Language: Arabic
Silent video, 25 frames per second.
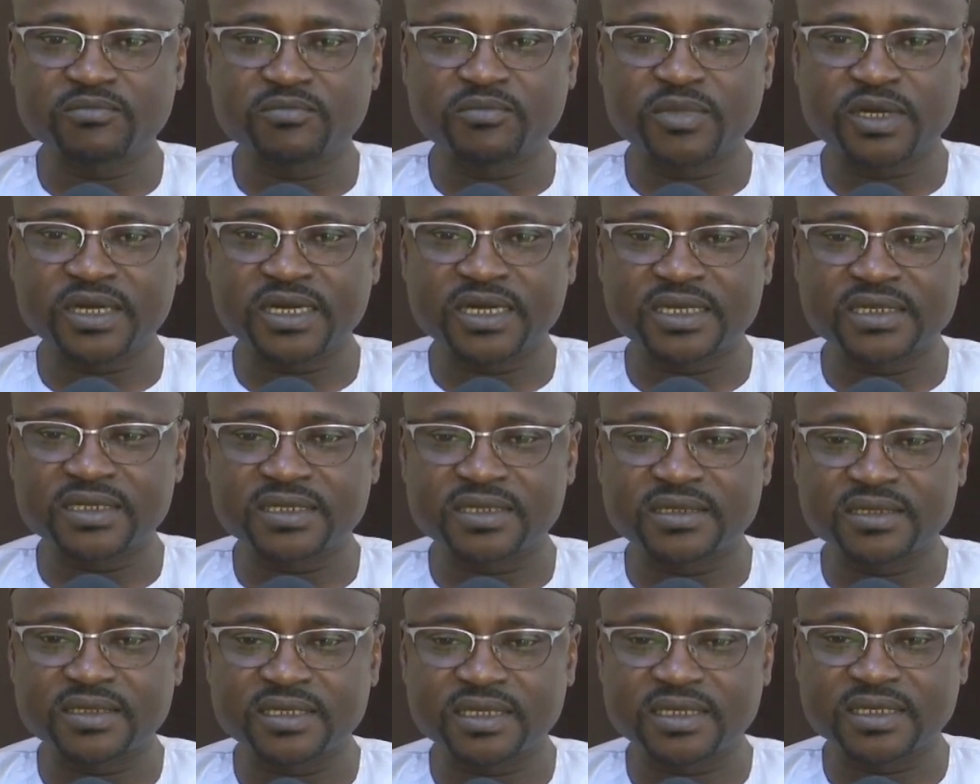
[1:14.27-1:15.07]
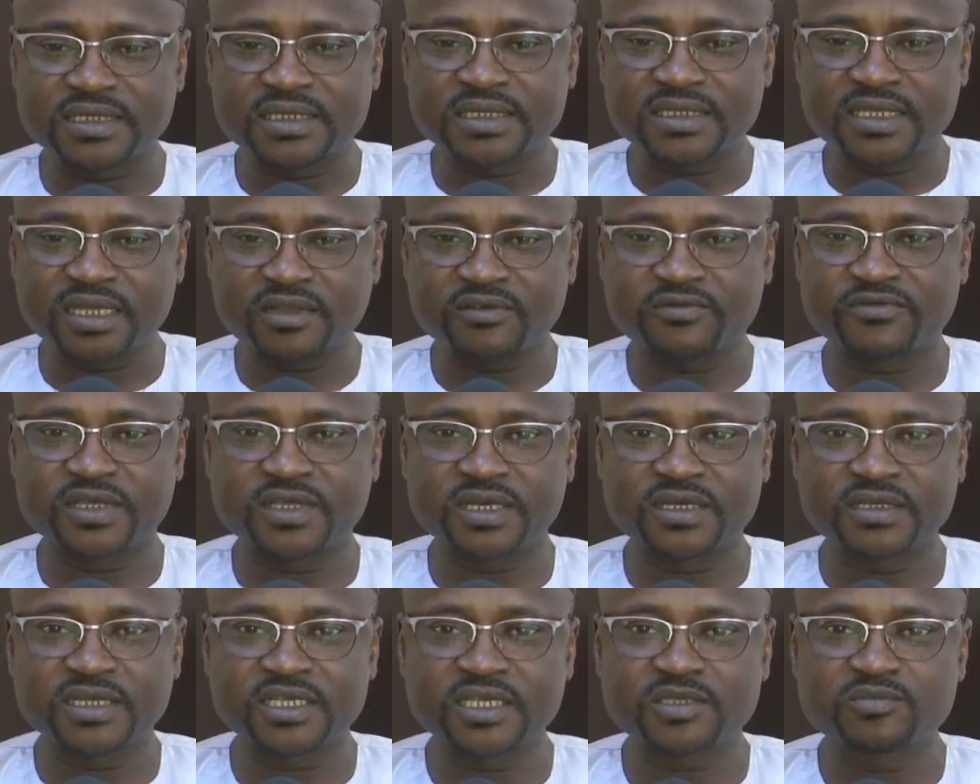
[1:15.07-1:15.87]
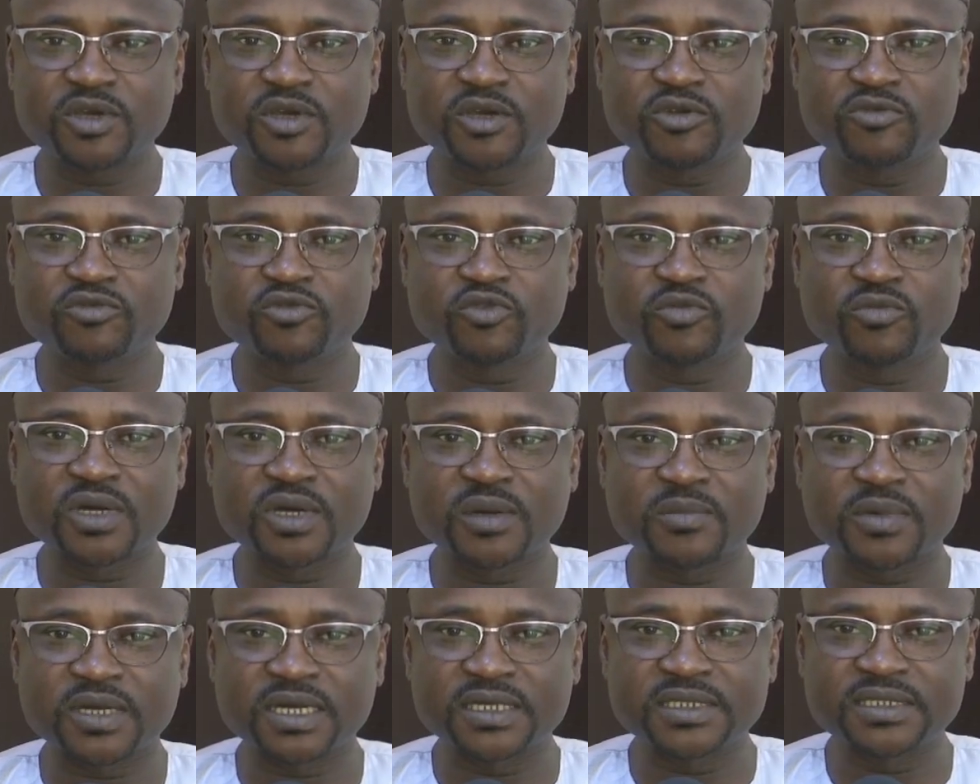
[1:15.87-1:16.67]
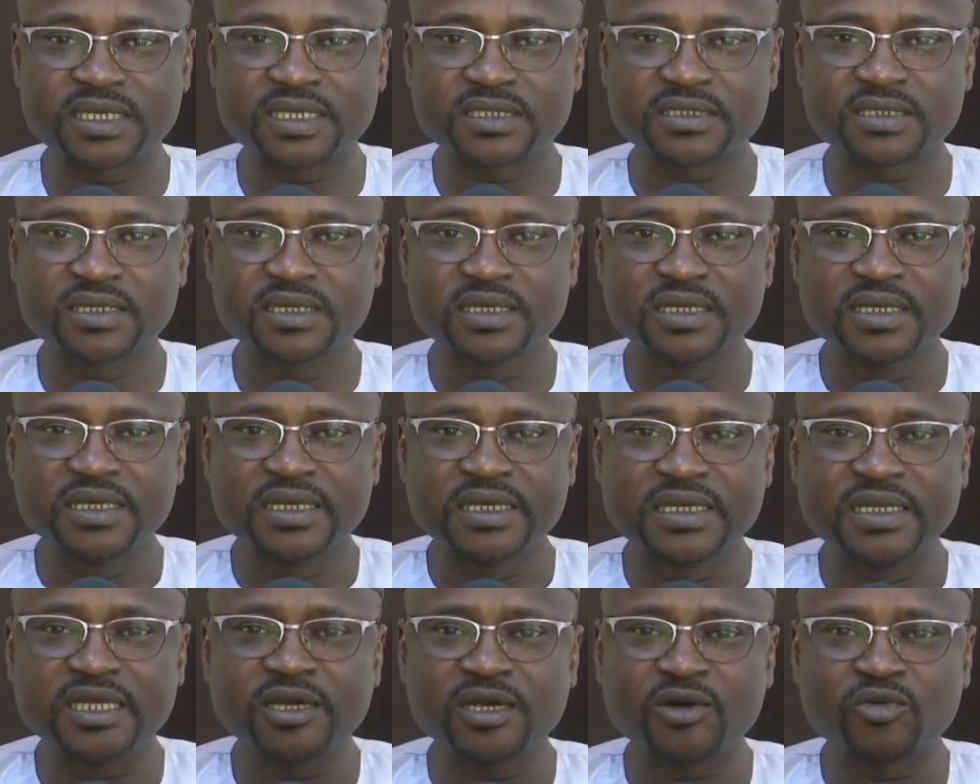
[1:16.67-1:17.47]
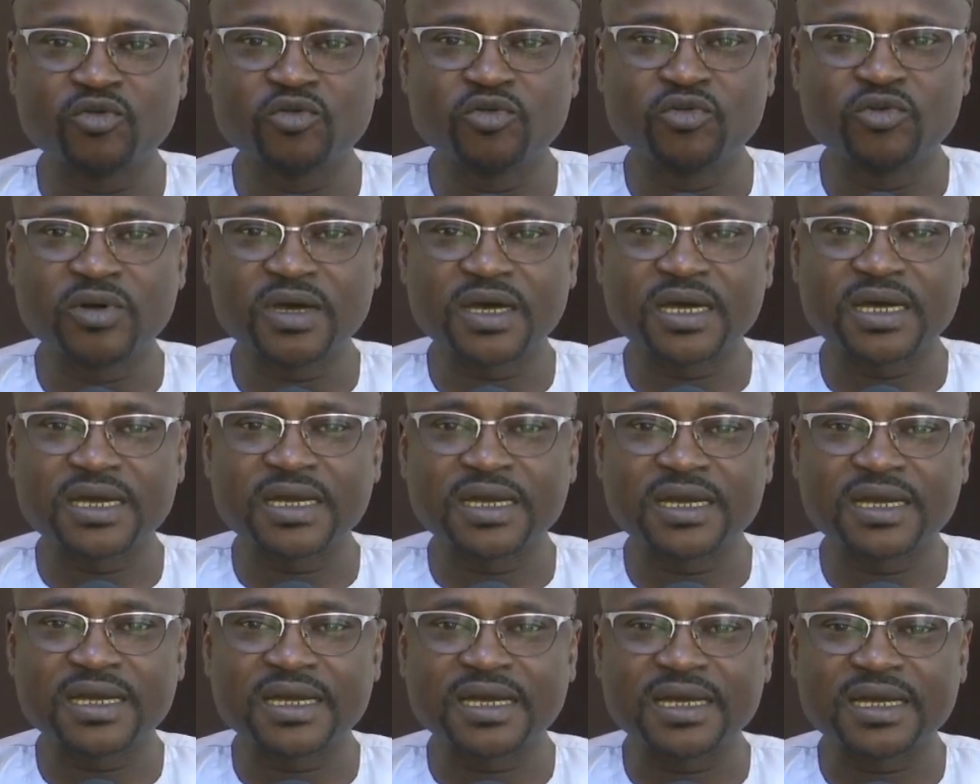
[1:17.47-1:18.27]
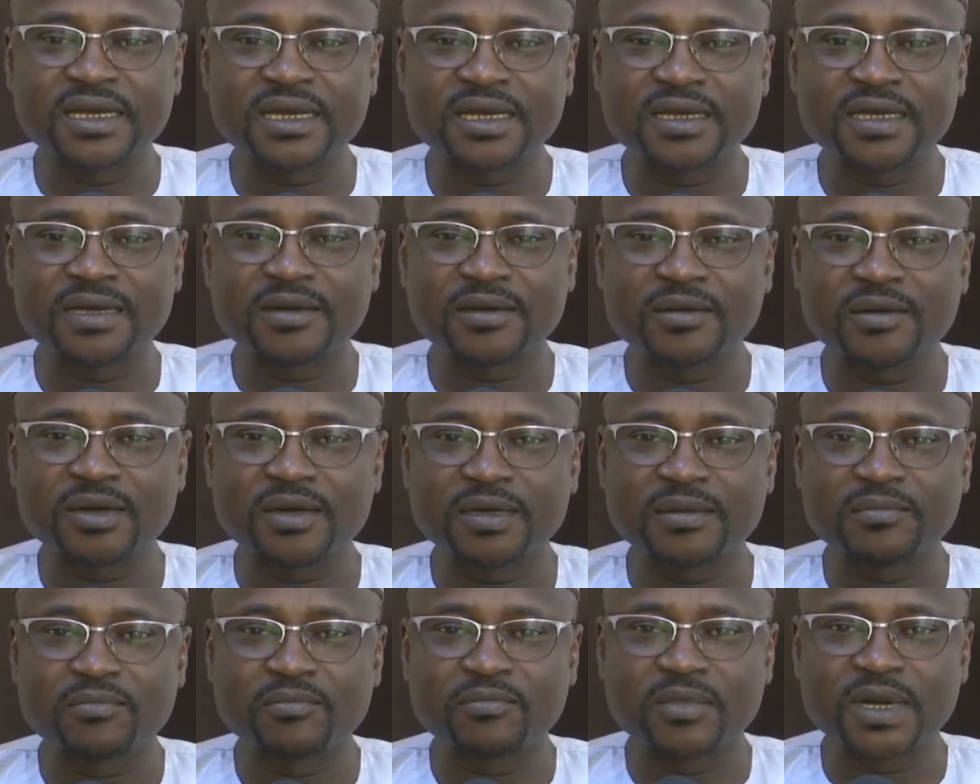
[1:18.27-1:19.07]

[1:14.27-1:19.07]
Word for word: بقى انا الطرف ده ناس ما عندهم امكانيات لياكلوا آه،